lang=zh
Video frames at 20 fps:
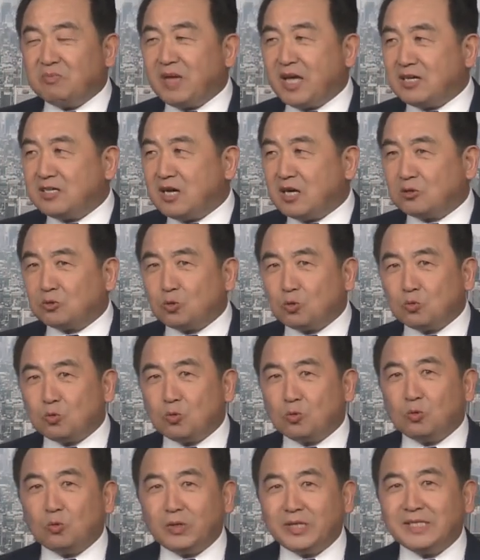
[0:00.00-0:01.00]
面让中
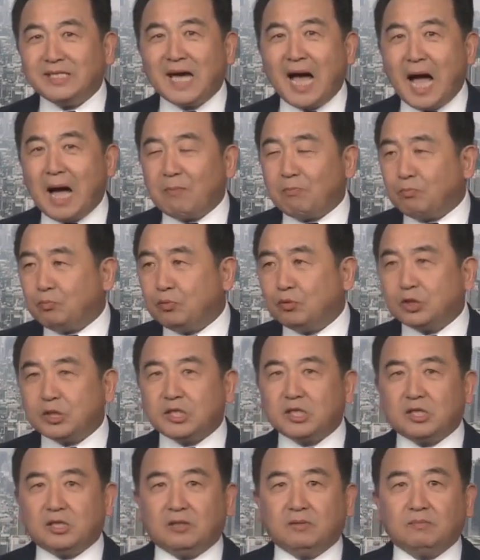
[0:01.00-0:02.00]
共回家，不
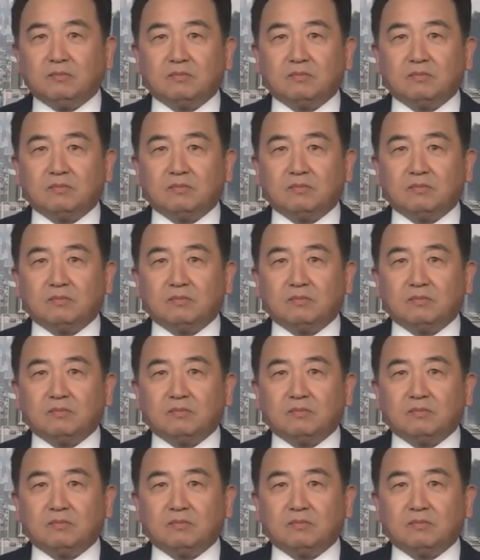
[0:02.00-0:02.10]
是，